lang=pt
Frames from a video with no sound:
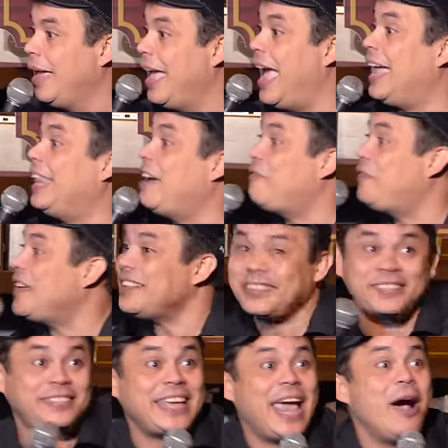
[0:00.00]
Ela
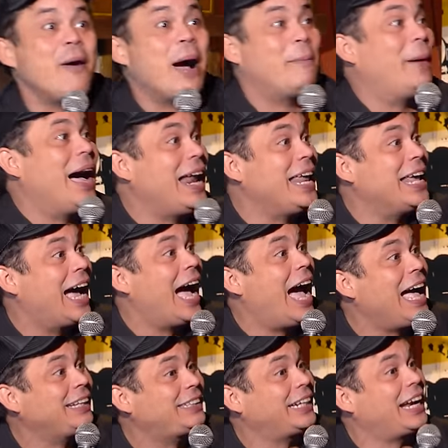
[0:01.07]
venceu a
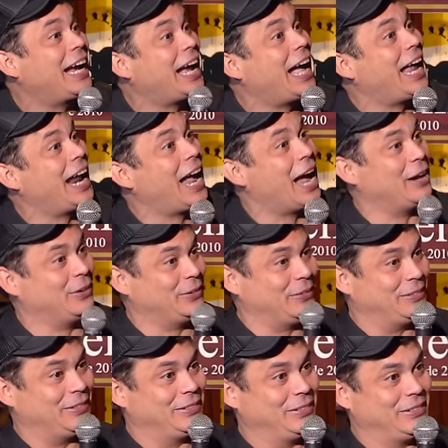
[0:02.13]
bariátrica, caralho!
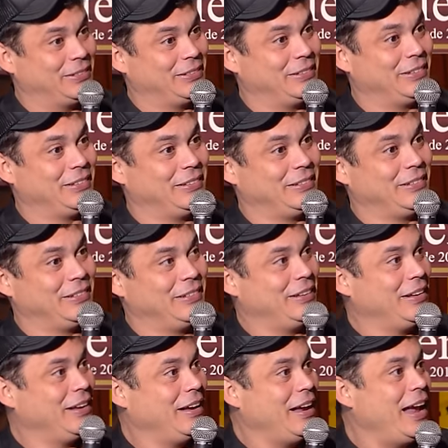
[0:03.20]

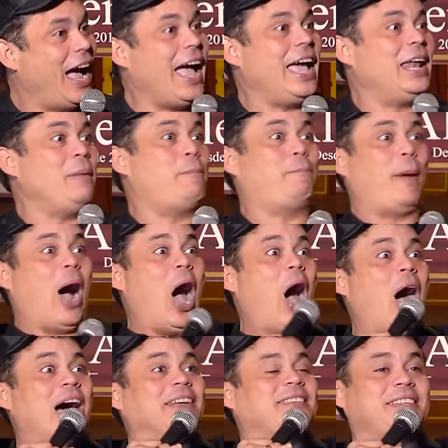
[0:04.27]
Aí ele,
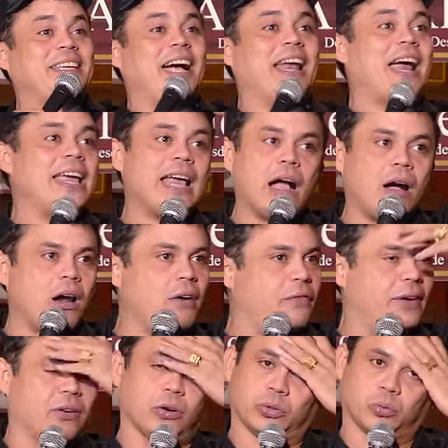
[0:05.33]
porra, Ceará, e agora? Eu
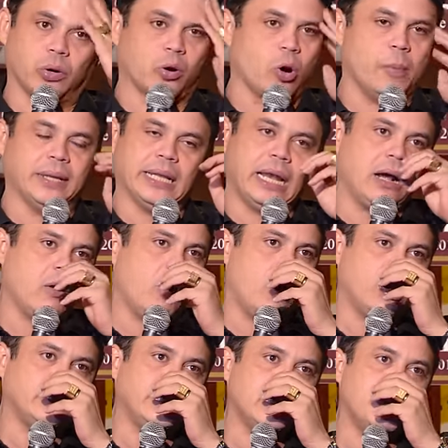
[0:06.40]
falei, tô comendo ela
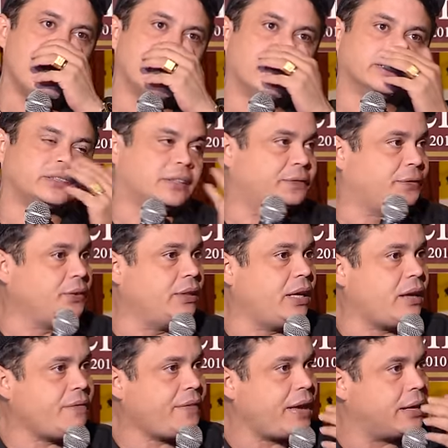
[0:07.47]
gorda, irmão, vai se
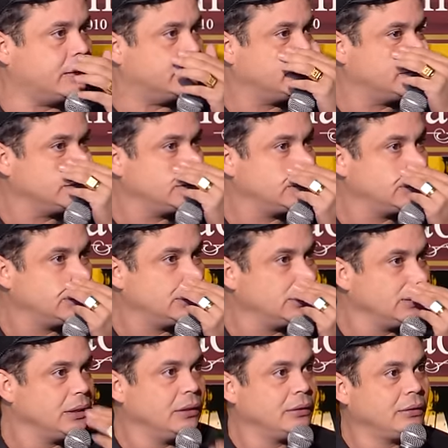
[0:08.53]
fuder, velho.
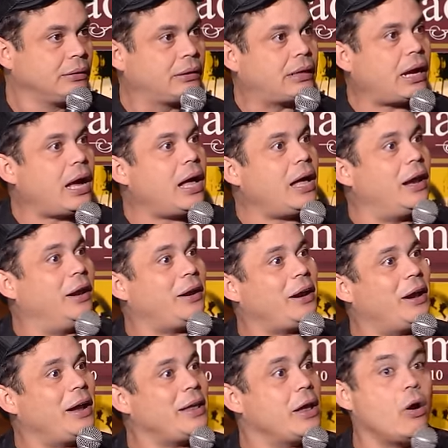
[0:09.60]

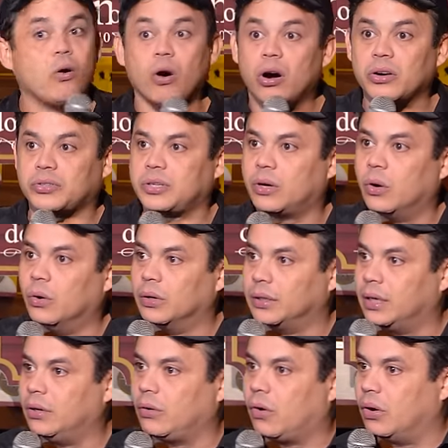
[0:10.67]
Cara, eu gosto de
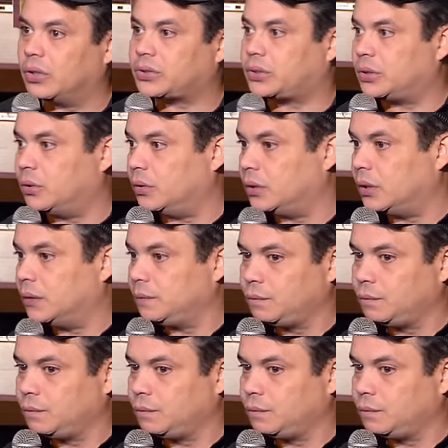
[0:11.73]
gorda, eu gosto de gorda.